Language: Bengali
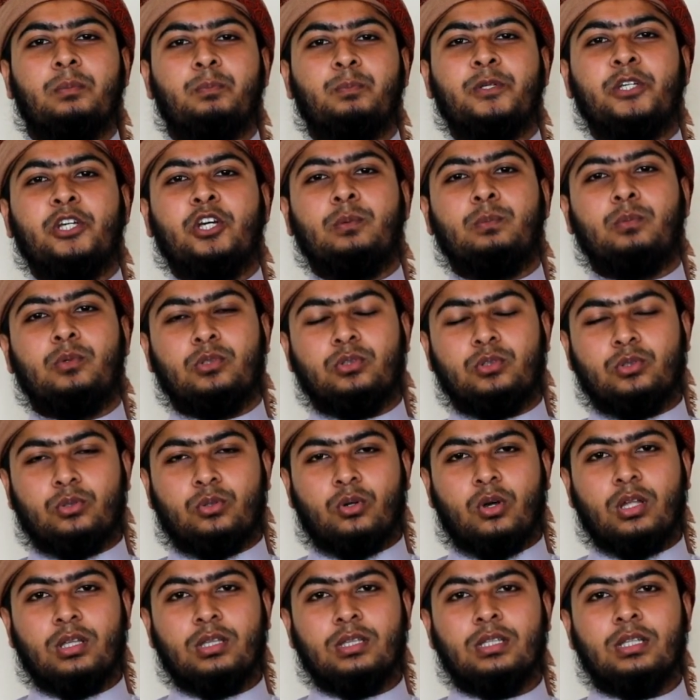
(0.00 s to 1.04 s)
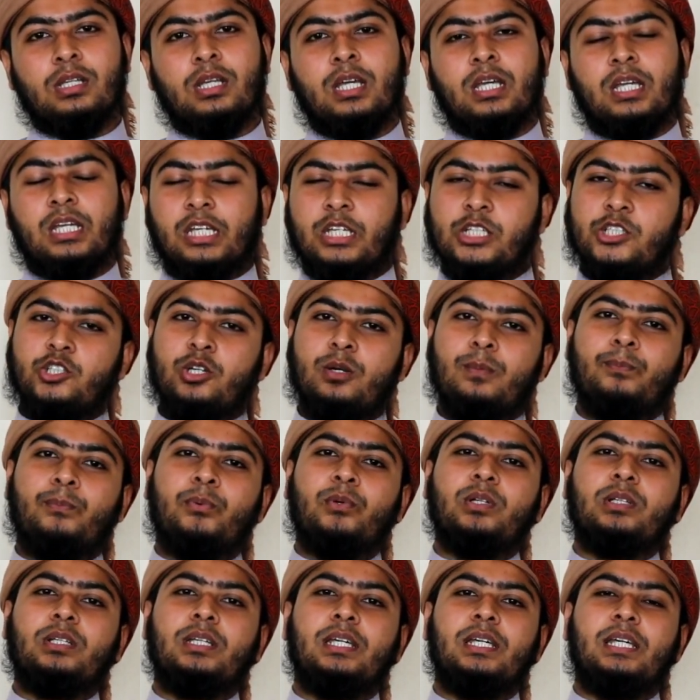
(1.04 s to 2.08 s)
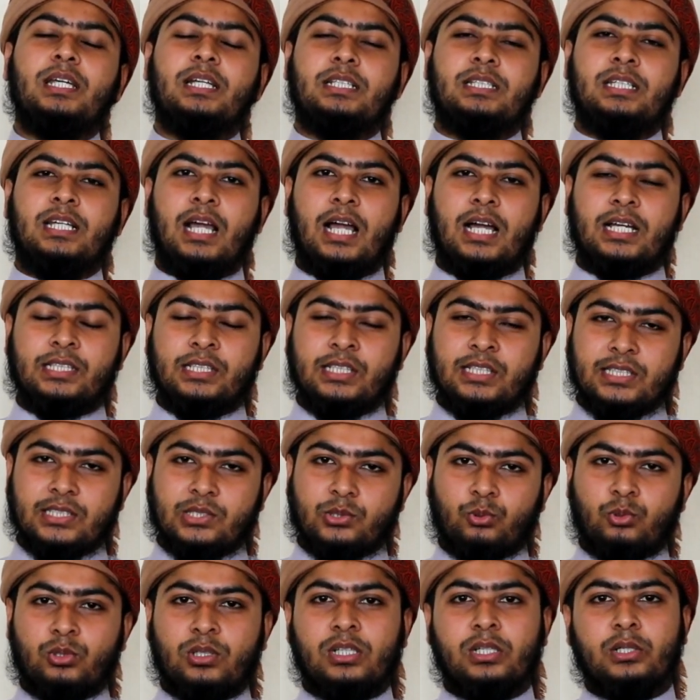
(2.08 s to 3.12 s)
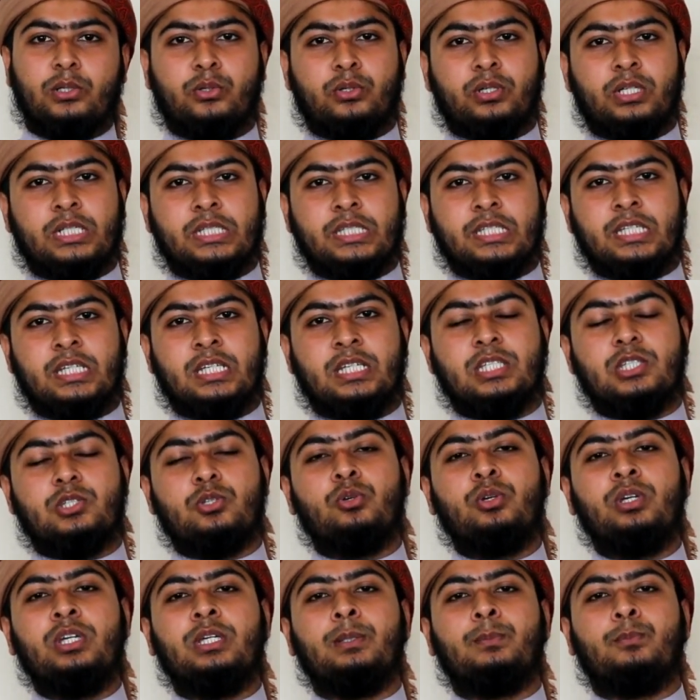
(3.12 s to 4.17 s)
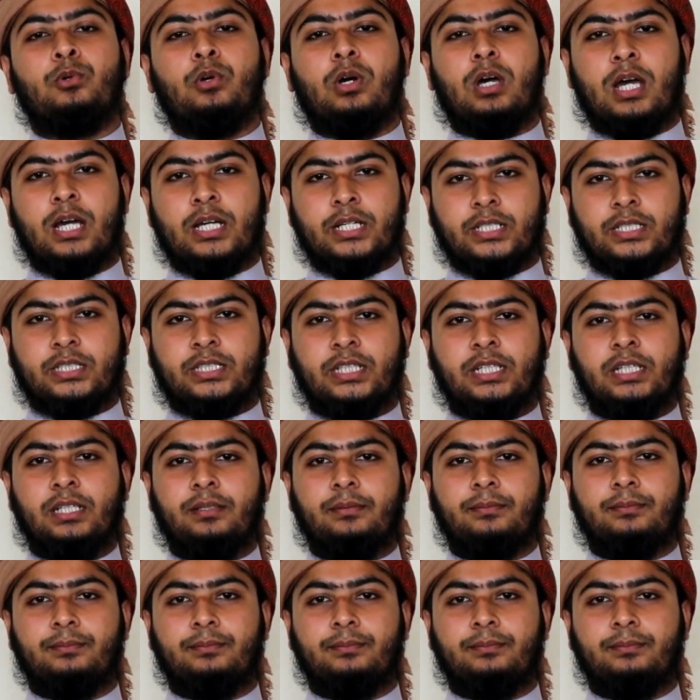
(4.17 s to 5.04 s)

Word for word: প্রিয় বন্ধুগণ এ সম্পর্কে একটি হাদিস উল্লেখ হয়েছে সহি বুখারিতে